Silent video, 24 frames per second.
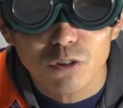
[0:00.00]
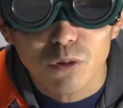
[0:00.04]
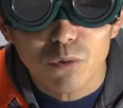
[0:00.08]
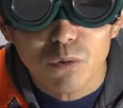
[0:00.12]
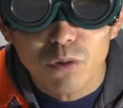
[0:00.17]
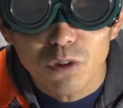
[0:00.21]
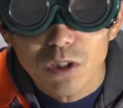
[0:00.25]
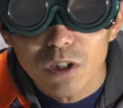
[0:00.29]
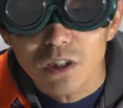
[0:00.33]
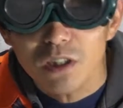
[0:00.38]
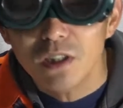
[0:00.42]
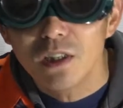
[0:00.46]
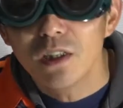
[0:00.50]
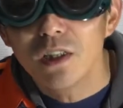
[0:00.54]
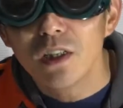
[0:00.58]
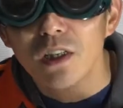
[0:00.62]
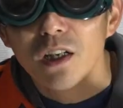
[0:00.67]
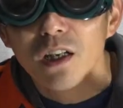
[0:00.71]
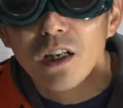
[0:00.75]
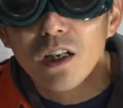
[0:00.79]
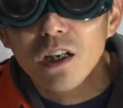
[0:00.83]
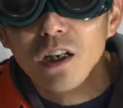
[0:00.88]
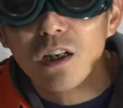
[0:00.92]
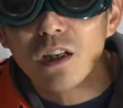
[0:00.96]
そこに、
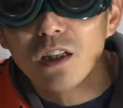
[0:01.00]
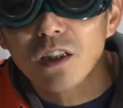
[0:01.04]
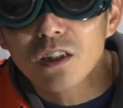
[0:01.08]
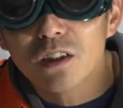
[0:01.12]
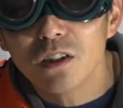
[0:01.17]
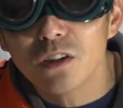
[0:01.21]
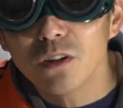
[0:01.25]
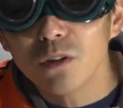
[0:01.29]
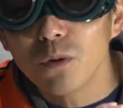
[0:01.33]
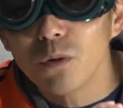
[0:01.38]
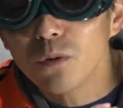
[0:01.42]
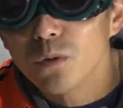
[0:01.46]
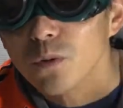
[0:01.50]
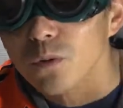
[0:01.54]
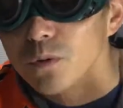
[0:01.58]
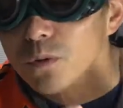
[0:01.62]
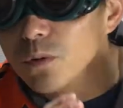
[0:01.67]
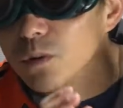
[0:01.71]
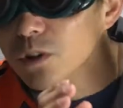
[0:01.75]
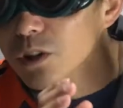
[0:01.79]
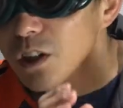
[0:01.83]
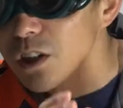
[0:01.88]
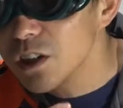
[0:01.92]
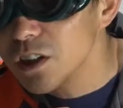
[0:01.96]
えー、
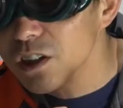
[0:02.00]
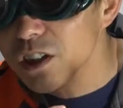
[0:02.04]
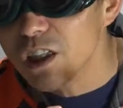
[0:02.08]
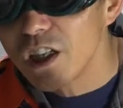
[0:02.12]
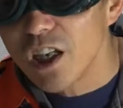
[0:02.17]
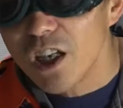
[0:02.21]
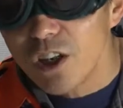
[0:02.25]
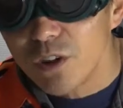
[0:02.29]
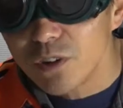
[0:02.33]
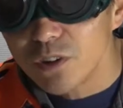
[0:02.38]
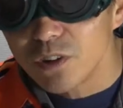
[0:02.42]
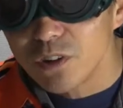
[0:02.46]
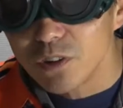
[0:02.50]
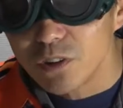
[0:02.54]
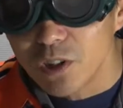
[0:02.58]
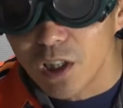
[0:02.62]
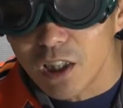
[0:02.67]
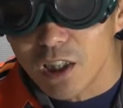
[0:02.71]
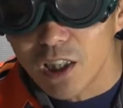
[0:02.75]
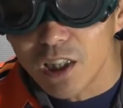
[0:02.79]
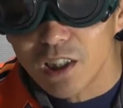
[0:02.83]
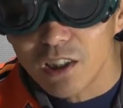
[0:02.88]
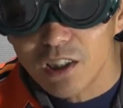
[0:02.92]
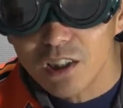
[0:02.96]
おしゃれな絵の
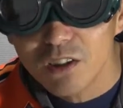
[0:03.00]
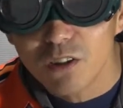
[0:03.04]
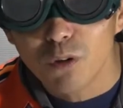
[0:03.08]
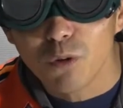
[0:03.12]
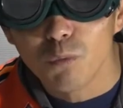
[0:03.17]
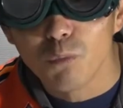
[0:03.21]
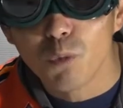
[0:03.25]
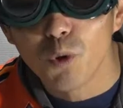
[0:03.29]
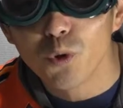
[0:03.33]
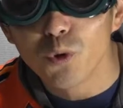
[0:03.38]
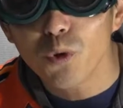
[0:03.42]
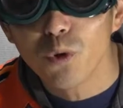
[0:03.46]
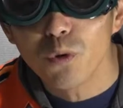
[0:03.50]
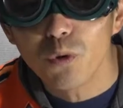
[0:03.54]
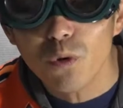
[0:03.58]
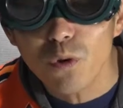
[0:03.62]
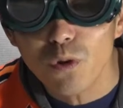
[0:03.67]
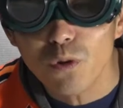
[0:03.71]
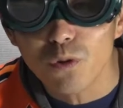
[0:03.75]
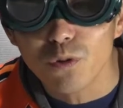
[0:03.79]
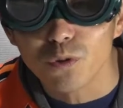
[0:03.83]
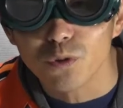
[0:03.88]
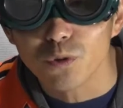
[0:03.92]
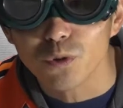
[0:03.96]
中にこう
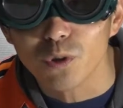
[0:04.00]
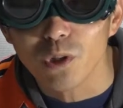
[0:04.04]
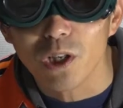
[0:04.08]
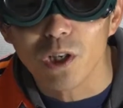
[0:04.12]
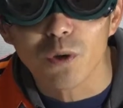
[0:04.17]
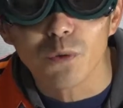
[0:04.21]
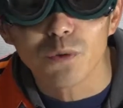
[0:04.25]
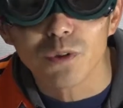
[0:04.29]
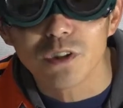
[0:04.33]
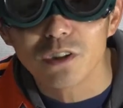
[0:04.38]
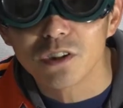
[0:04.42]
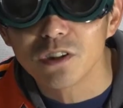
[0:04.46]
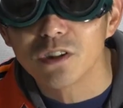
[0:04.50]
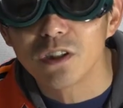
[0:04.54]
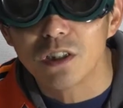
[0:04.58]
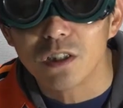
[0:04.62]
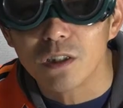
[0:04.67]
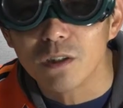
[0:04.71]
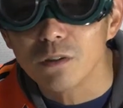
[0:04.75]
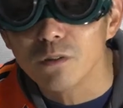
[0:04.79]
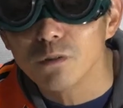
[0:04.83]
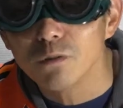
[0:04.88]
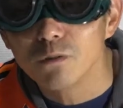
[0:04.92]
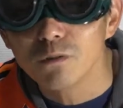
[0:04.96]
モノローグとかをですね、